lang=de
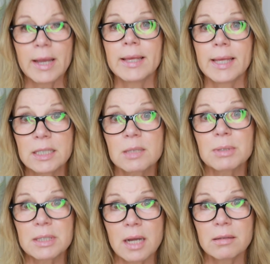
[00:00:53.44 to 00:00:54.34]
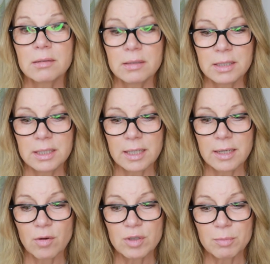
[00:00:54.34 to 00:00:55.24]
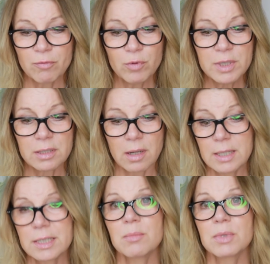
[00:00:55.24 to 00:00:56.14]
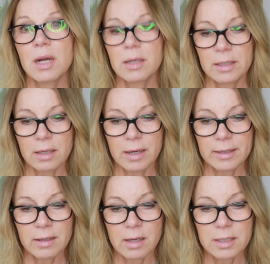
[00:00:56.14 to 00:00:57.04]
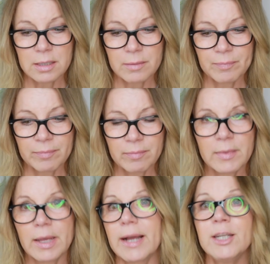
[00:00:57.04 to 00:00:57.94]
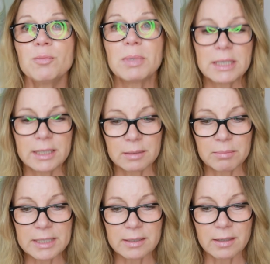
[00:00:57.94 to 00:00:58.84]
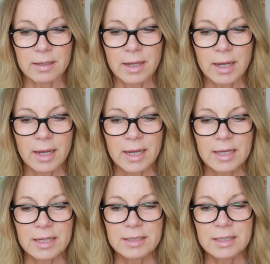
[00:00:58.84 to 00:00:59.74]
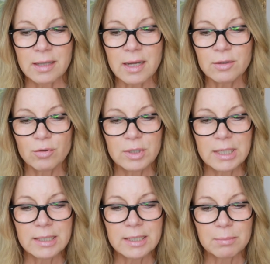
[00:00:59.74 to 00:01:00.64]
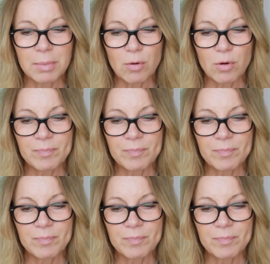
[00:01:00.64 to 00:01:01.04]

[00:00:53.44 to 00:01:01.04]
Jetzt betrachtete sie sein Haus bewusster als am Tag ihrer Anreise hereinspaziert, my dir. Sie trat durch die lichtblaue